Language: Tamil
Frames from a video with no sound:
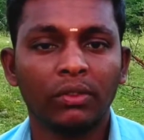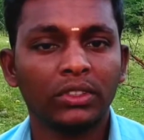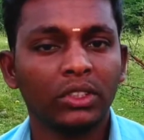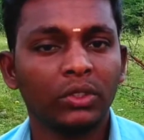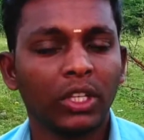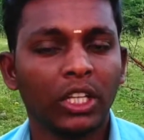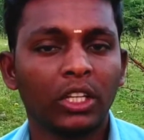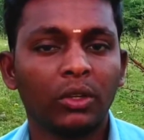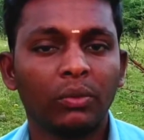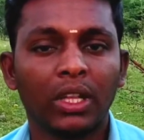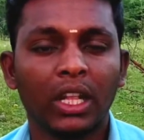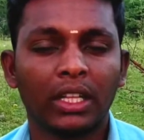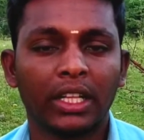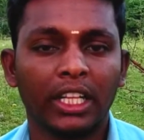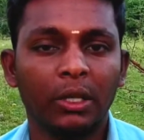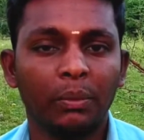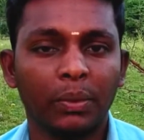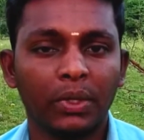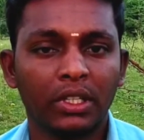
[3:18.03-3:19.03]
விருது வழங்கும் விழா
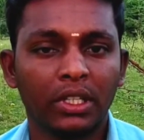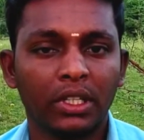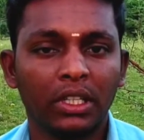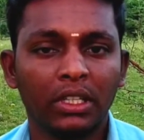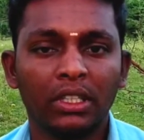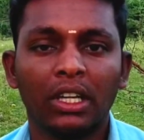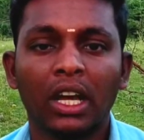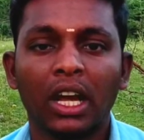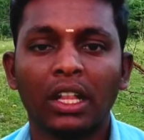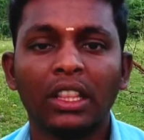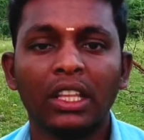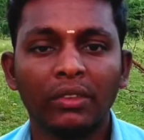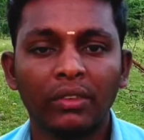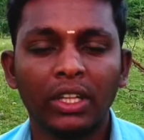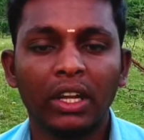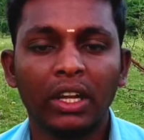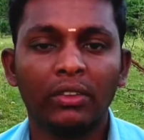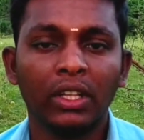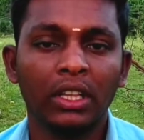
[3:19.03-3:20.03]
நடைபெற்றது அந்த
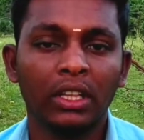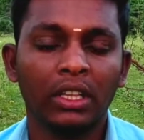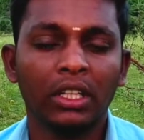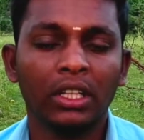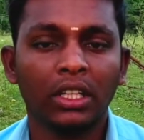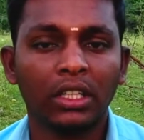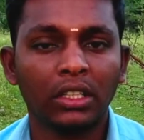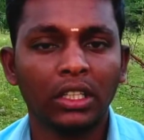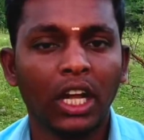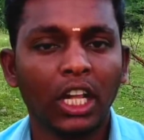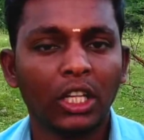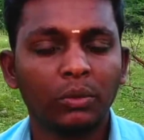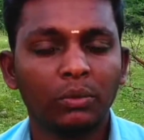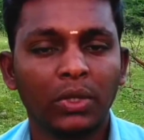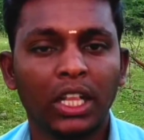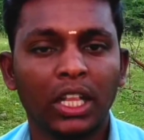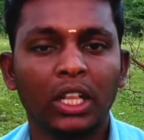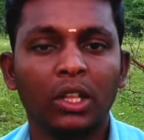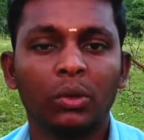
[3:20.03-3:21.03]
விழாவில்
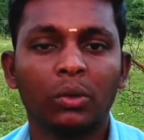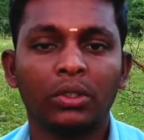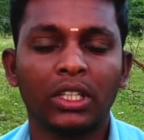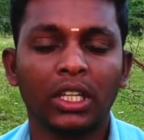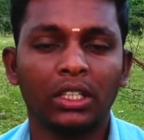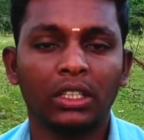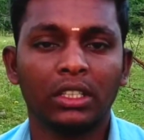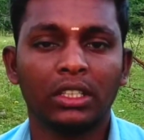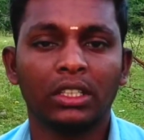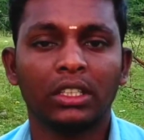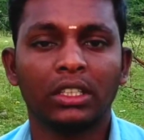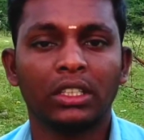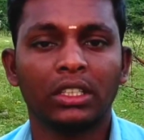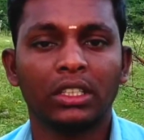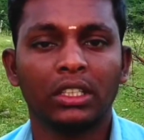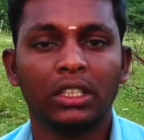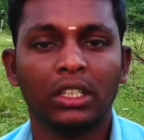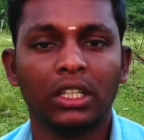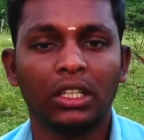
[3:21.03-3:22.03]
நானும் கலந்து கொண்டேன்
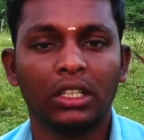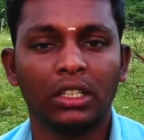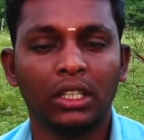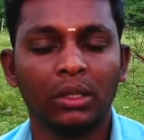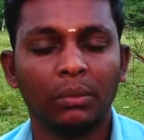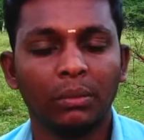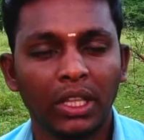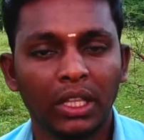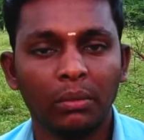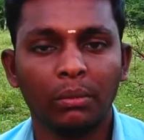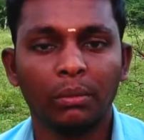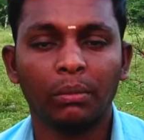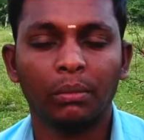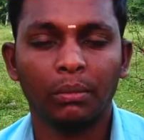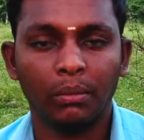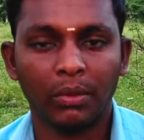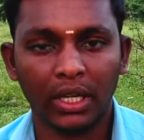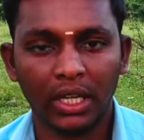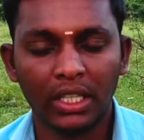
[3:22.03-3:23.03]
என்பதில்
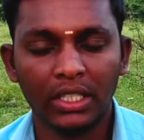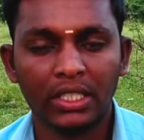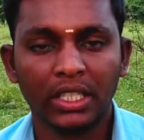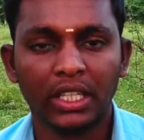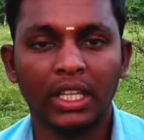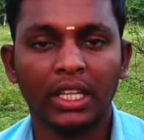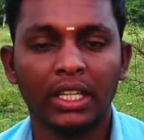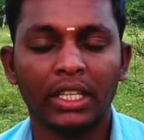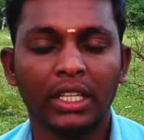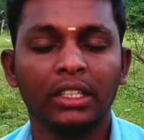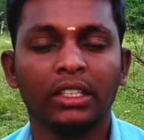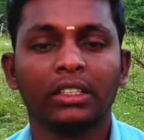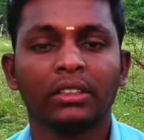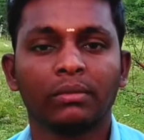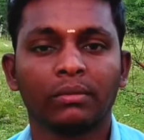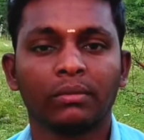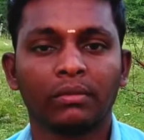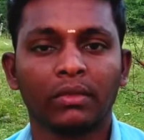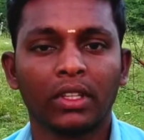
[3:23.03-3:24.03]
மகிழ்ச்சி அடைகிறேன்
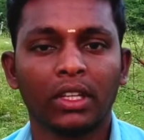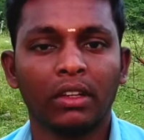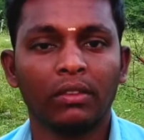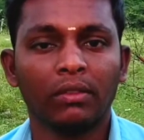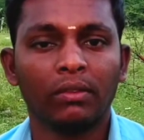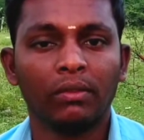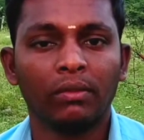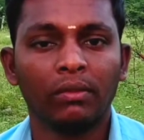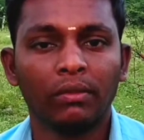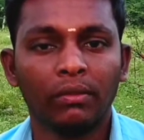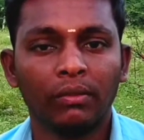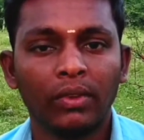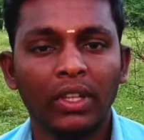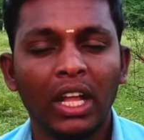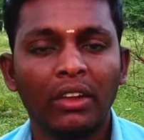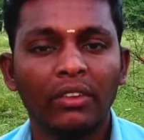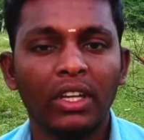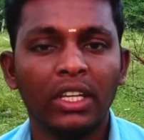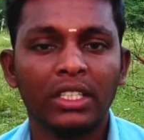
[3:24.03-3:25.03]

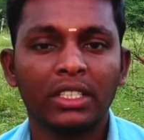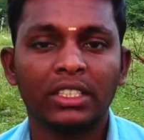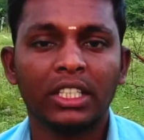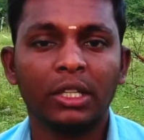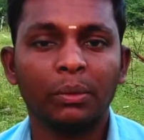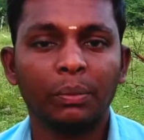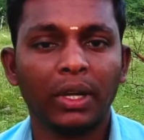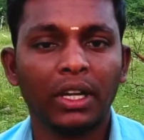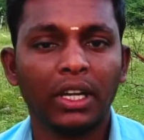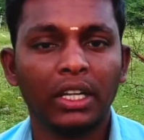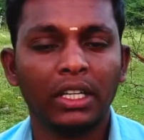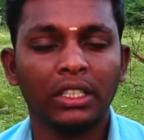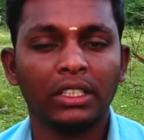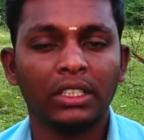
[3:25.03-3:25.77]
விழாவை சிறப்பாக